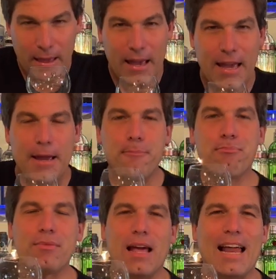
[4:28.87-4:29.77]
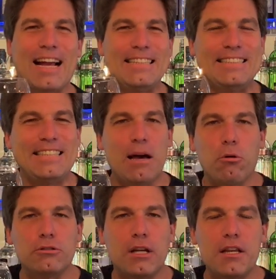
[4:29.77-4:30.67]
em, la cantidad de
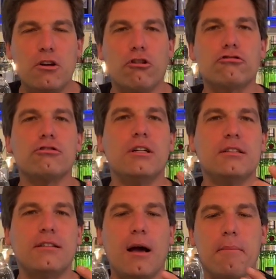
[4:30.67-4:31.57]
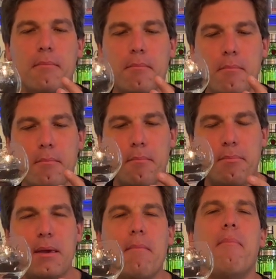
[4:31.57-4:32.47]
botánicos está
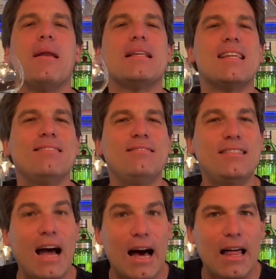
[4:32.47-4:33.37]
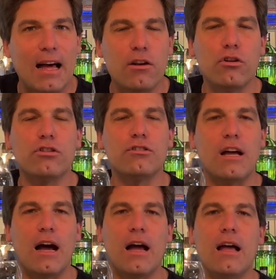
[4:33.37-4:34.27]
bien presentada, no
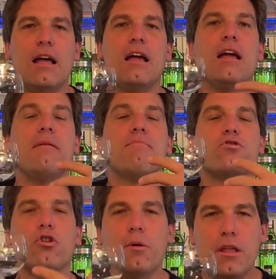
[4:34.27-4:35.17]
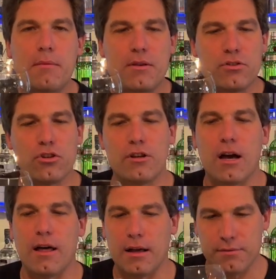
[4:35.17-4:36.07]
está
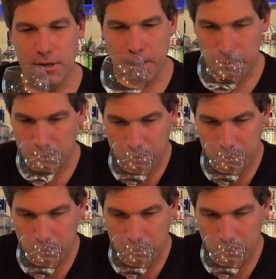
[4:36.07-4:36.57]
sobredimensionada, ¿sí?